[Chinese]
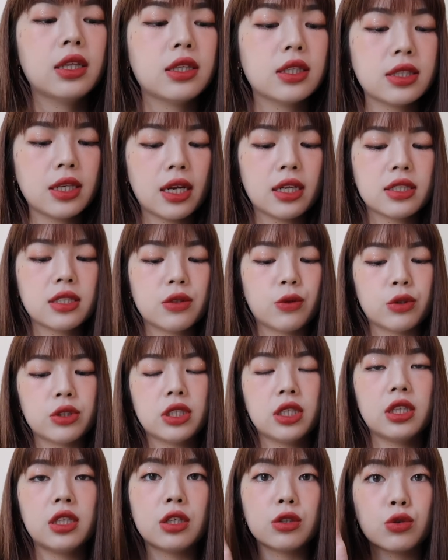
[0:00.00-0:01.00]
那再来是我
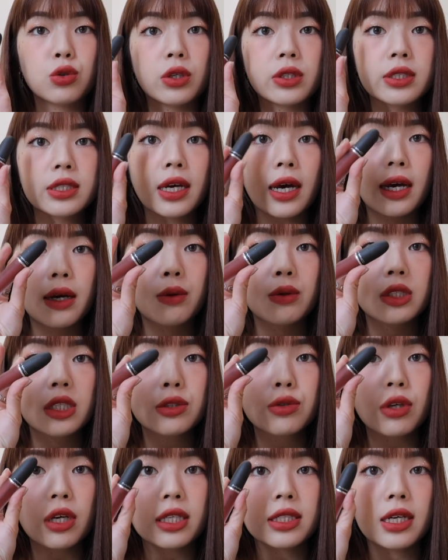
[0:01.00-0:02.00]
今天的唇彩，我今
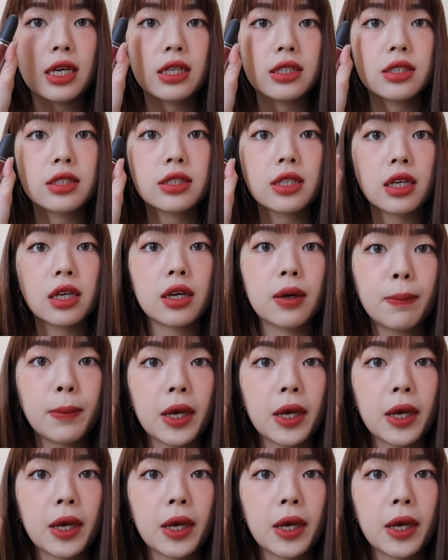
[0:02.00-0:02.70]
天唇彩擦的是这个